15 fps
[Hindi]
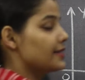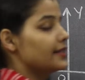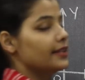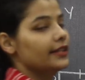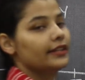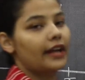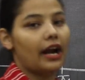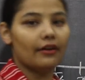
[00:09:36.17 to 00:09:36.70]
एक्स
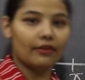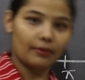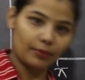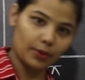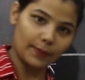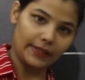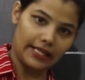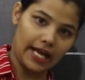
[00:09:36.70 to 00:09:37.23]
की ग्राफ
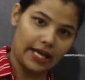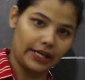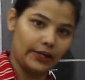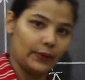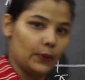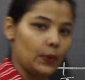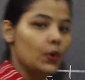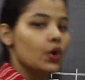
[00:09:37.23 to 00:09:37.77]
आपको बता रही
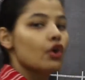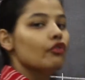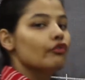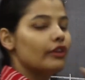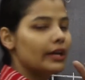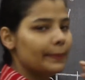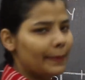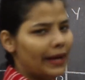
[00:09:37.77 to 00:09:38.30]
हूँ
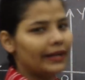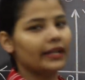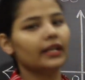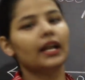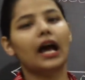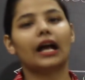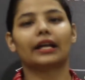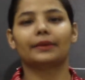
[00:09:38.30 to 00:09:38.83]
वही
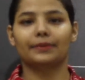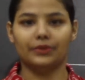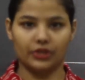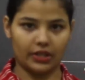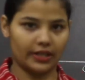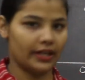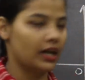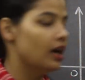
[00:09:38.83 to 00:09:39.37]
पैटर्न आगे भी
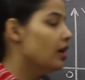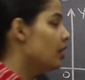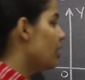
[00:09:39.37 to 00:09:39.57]
चलेगा